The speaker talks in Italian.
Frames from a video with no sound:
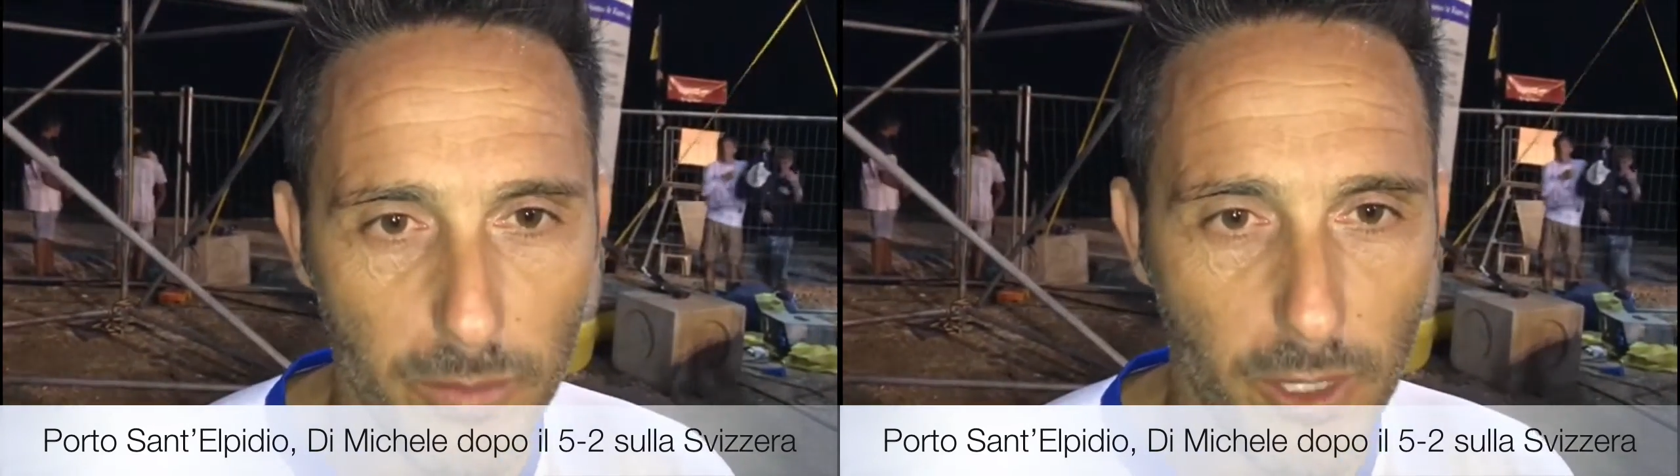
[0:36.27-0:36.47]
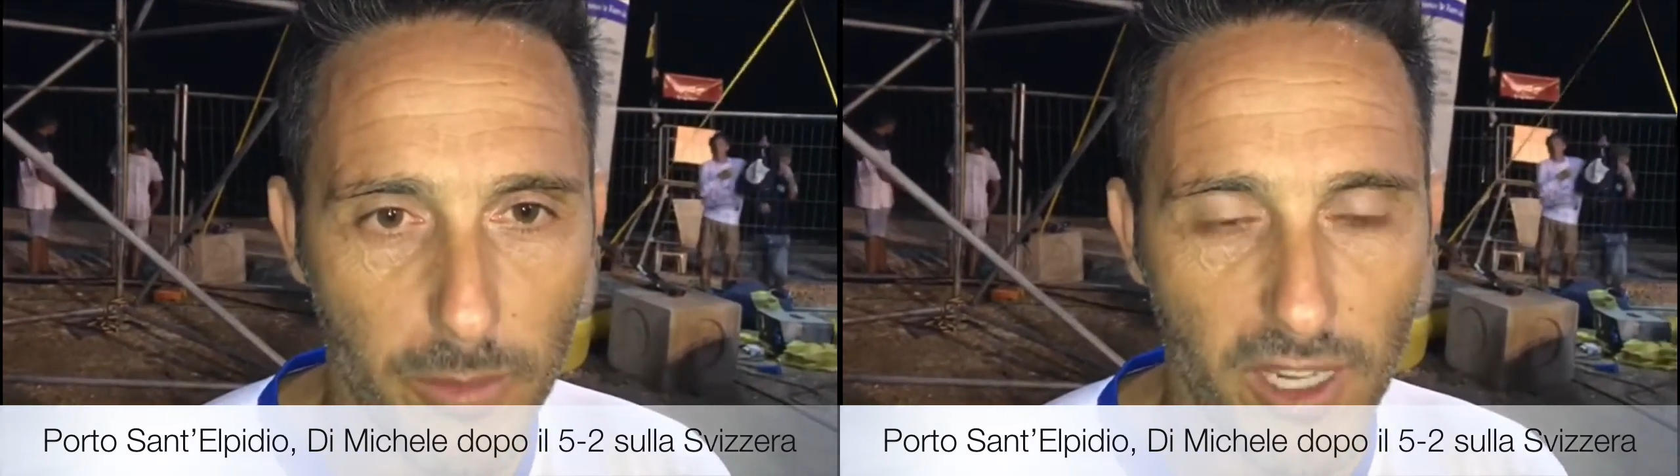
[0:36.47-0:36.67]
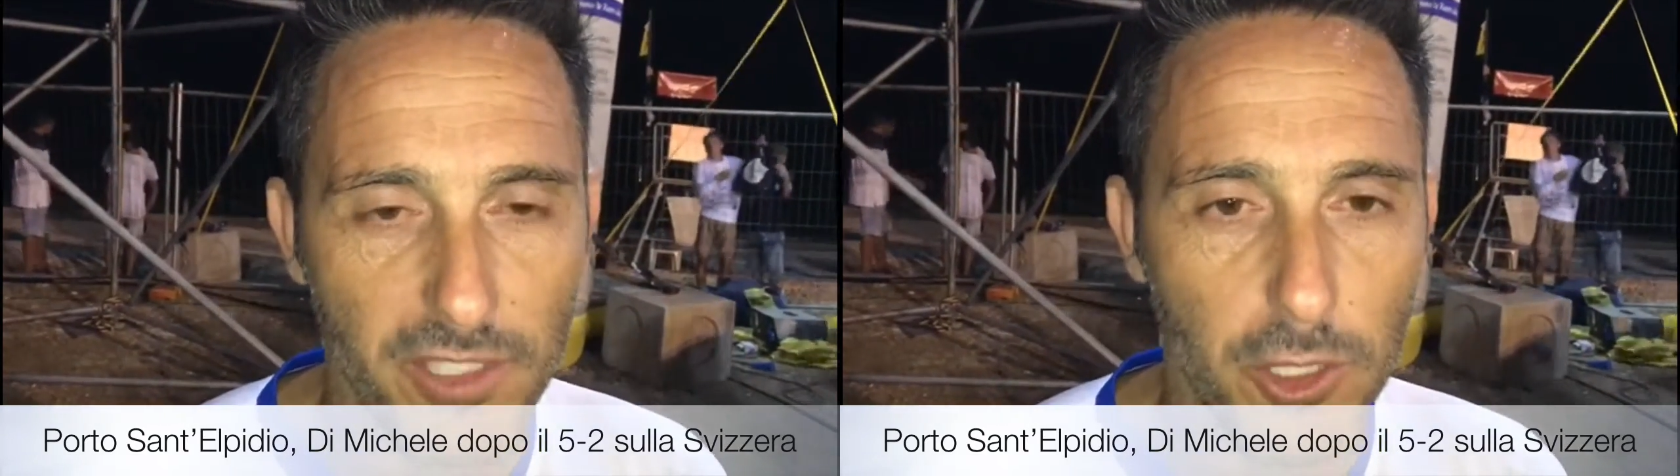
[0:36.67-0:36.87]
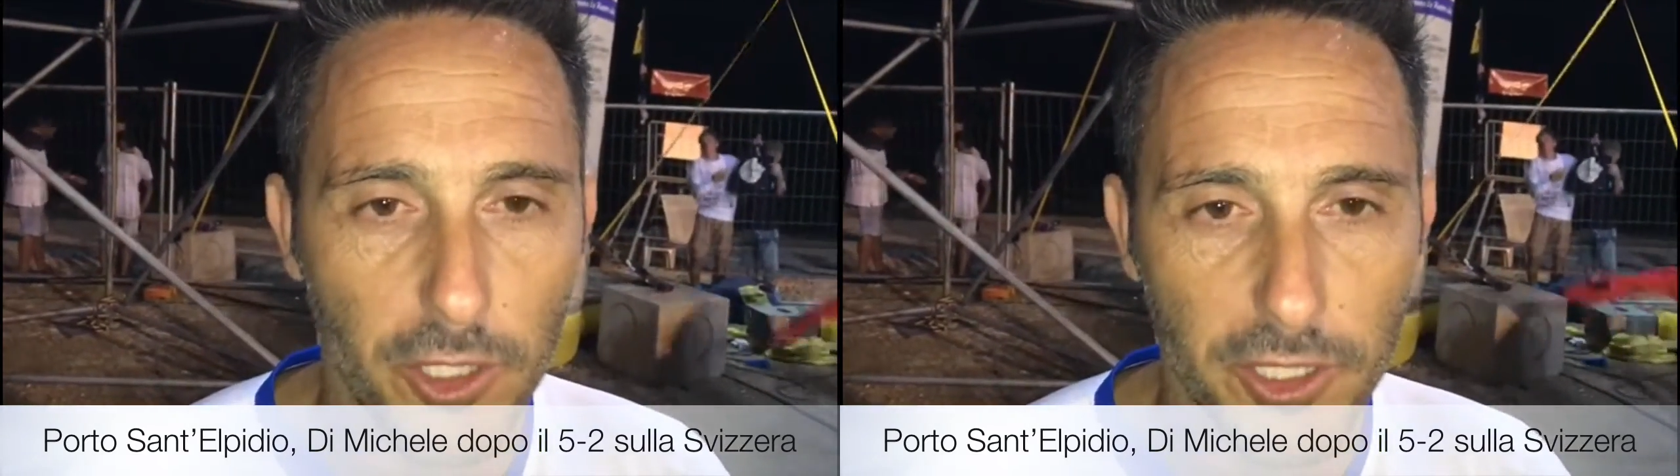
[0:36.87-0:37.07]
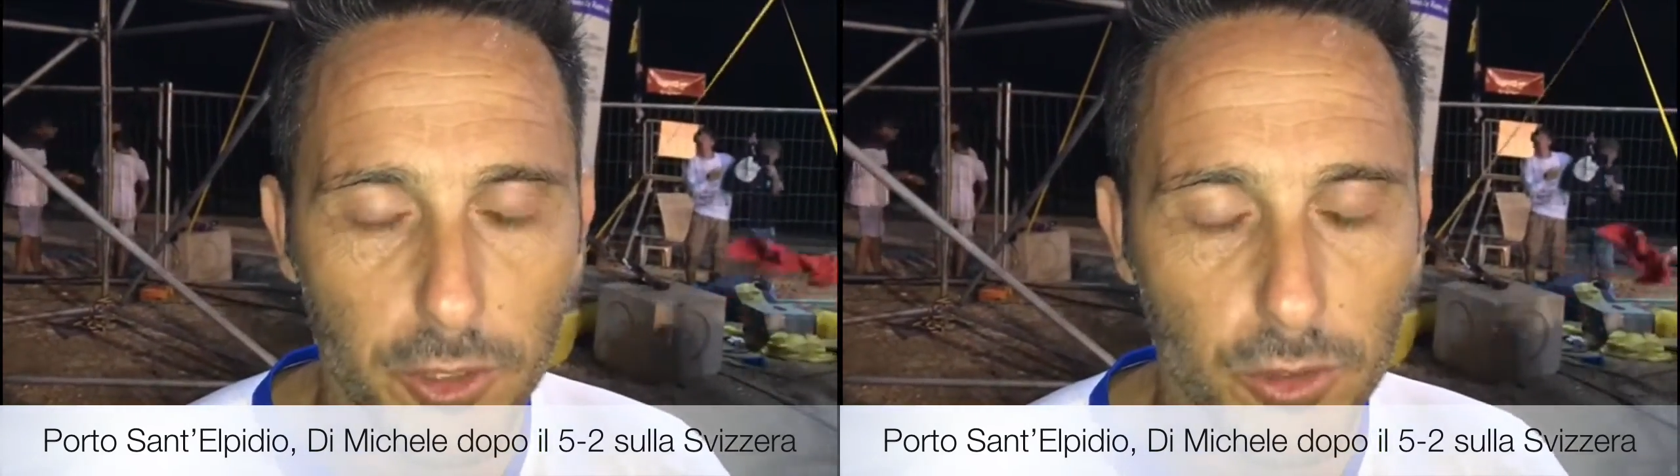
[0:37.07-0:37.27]
però poi la
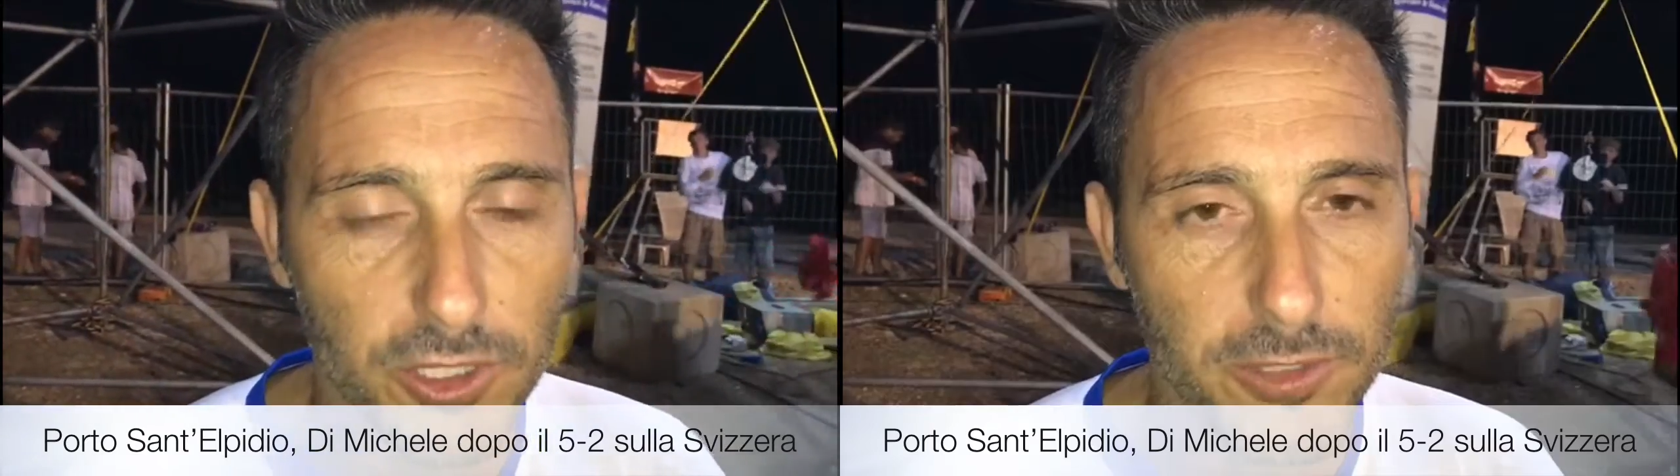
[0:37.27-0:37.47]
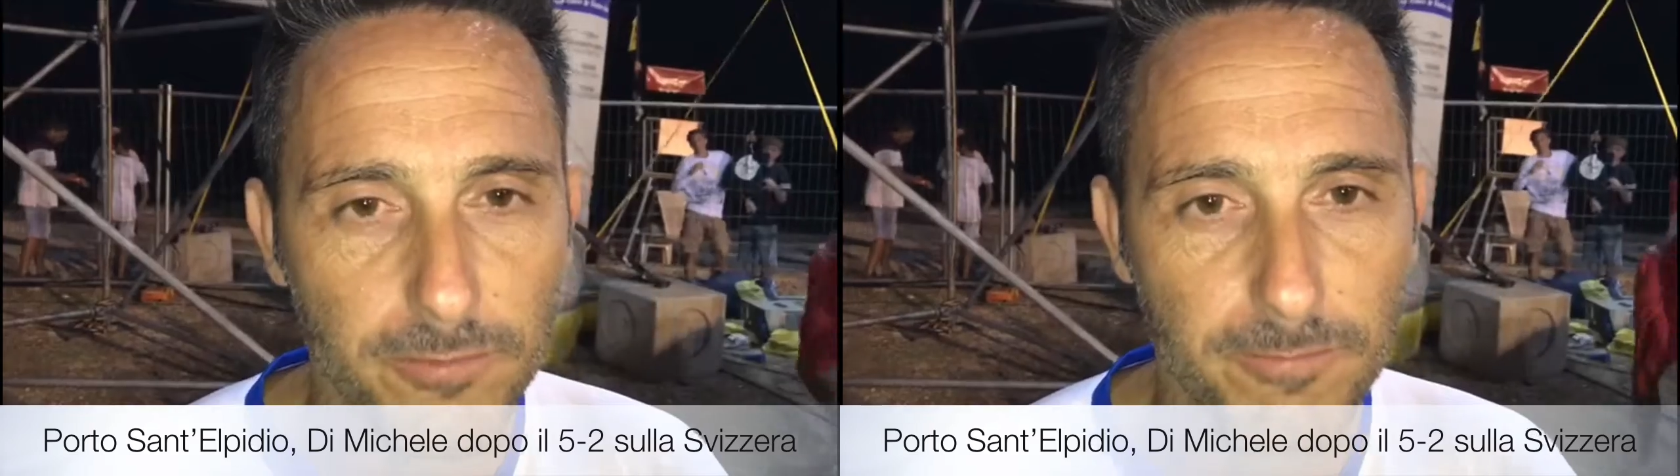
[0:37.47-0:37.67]
vittoria di tutti.